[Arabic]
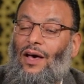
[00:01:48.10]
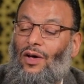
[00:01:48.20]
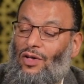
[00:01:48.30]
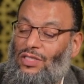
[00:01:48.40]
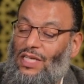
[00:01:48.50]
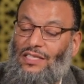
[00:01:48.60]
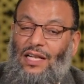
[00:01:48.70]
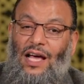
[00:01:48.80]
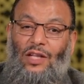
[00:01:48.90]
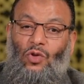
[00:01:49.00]
يا أستاذ
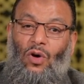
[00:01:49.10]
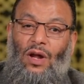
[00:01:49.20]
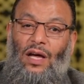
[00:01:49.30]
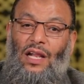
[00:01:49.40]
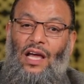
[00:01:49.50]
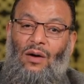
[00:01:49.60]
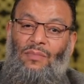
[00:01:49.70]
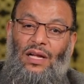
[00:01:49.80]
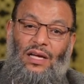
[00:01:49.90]
الآية تقرأ إلى يوم نعم.